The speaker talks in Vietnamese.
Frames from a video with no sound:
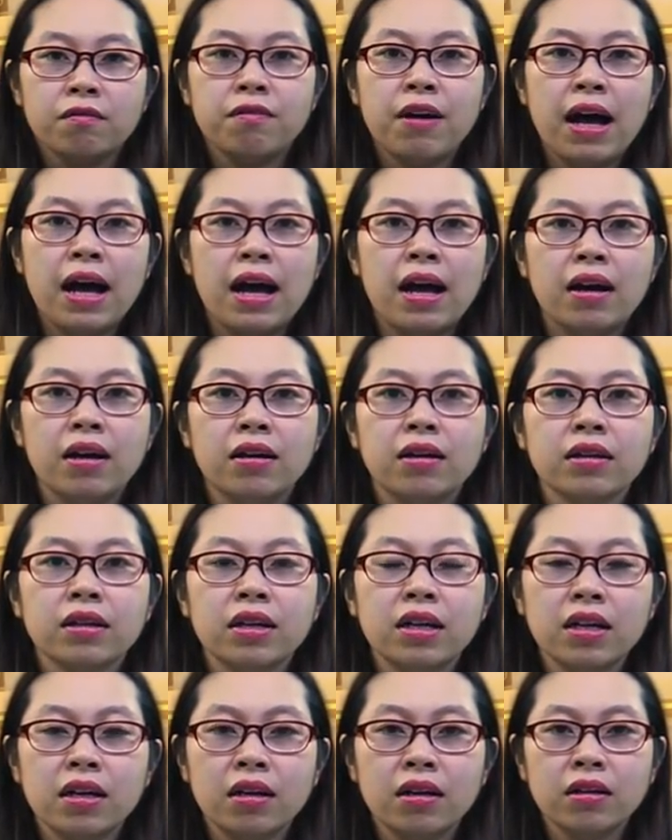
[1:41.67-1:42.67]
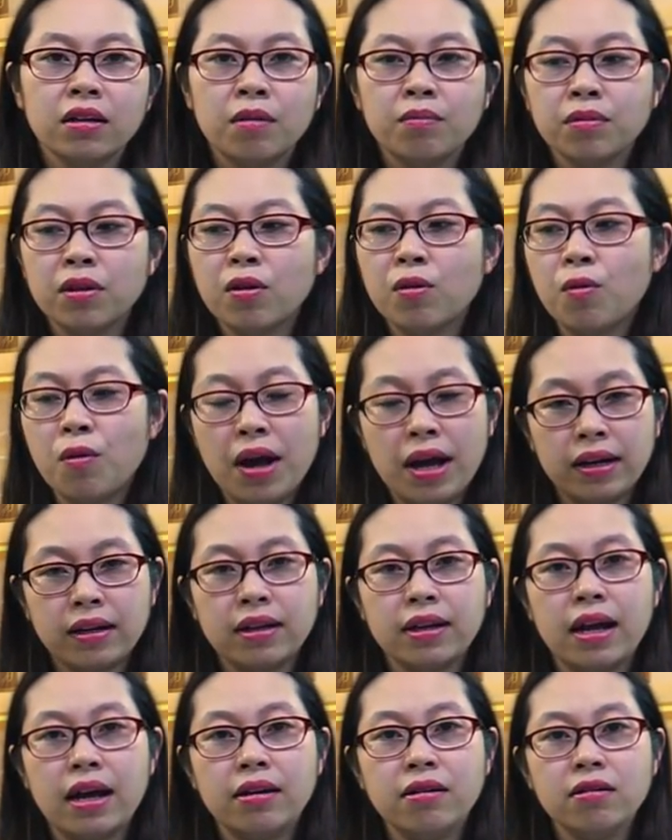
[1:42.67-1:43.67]
Và nấm thượng
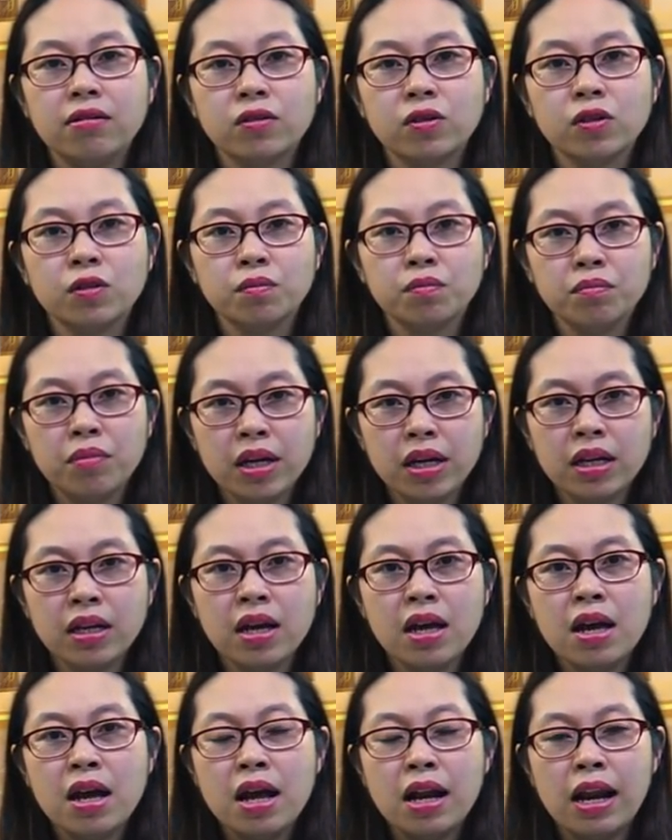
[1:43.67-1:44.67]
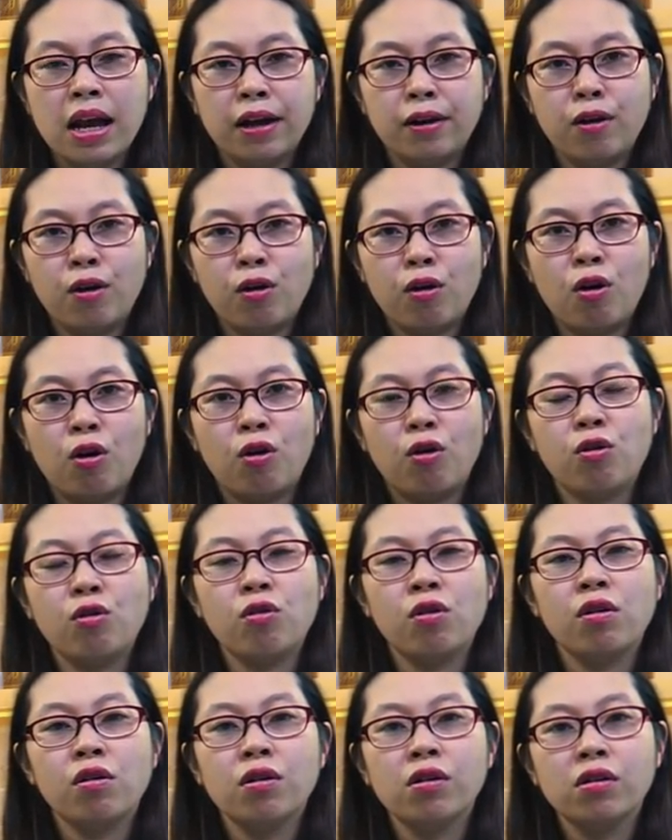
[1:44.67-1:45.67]
hoàng thì đã được chứng minh là nó
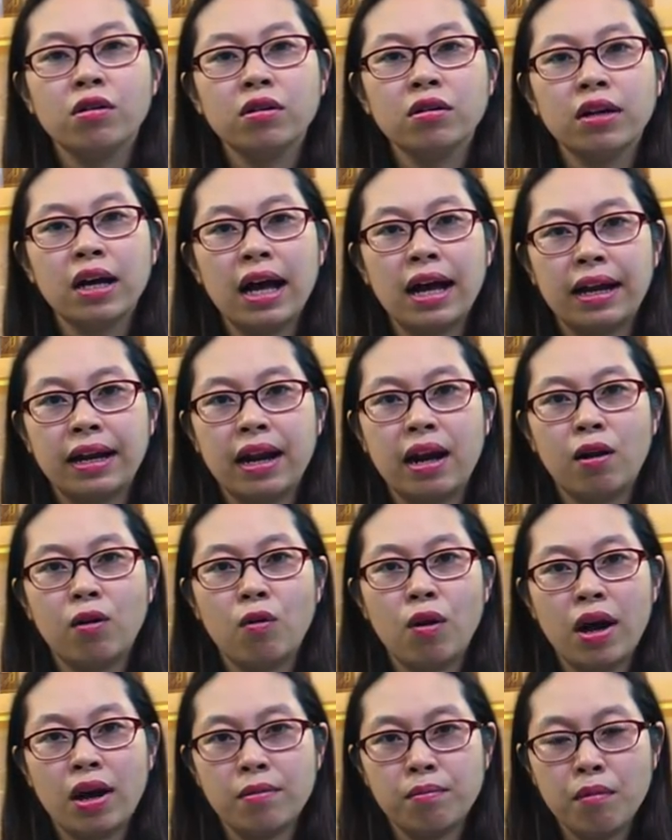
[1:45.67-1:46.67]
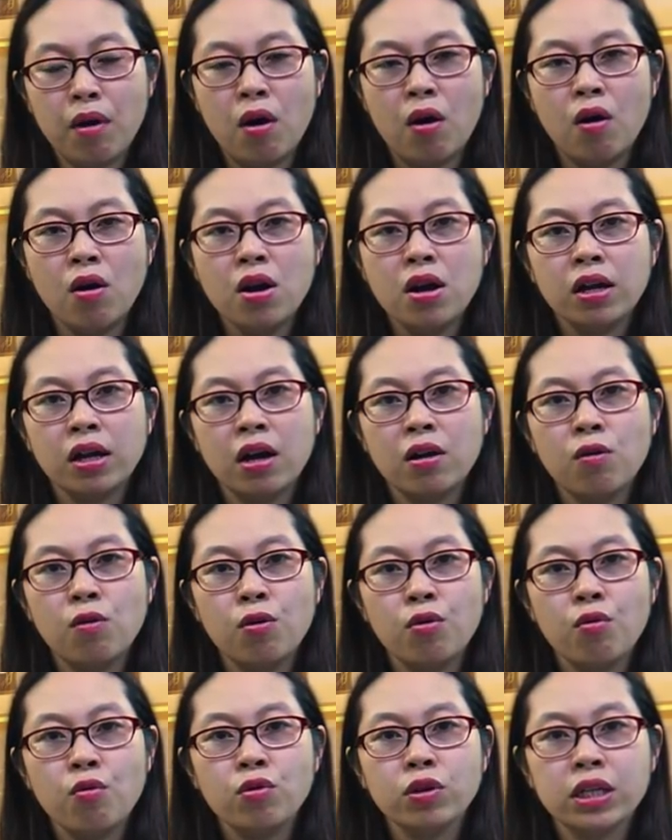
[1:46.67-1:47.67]
có khả năng loại bỏ các
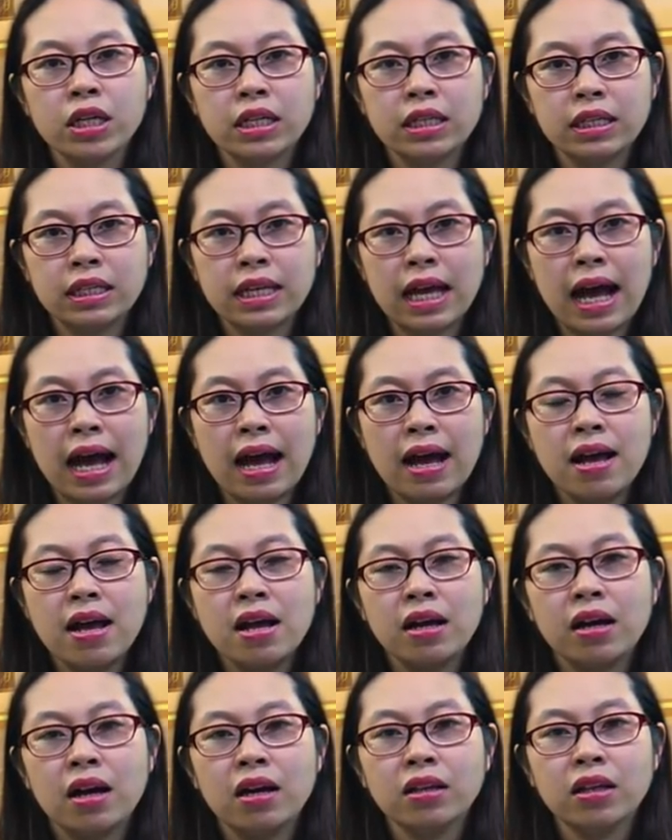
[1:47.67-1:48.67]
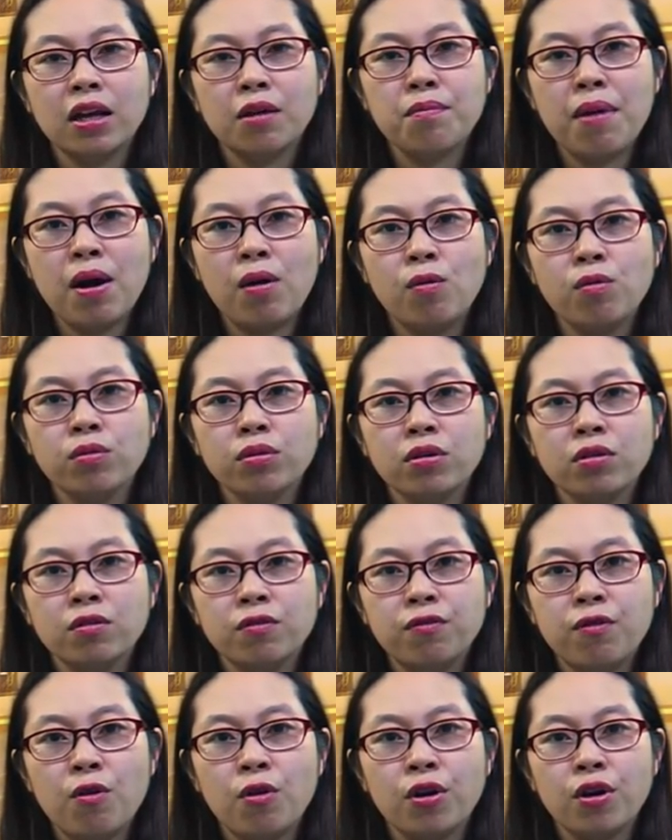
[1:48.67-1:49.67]
khối u trên da, các tế bào ung
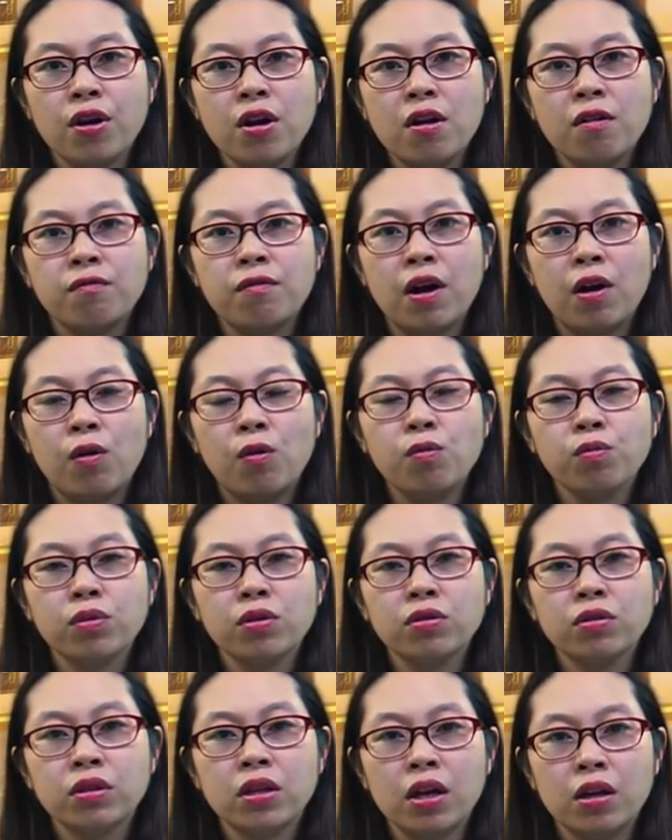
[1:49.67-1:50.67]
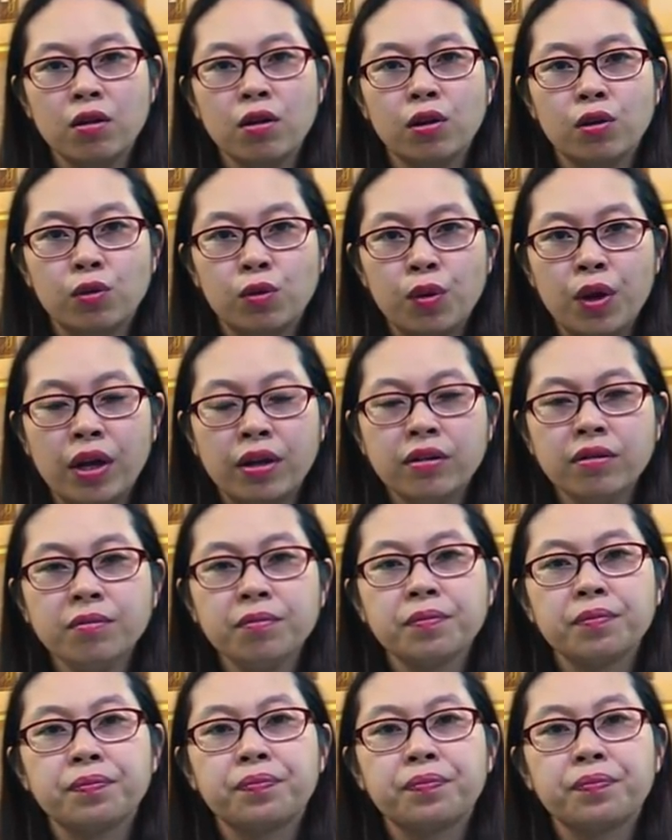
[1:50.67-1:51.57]
thư phổi và ung thư tiền liệt tuyến.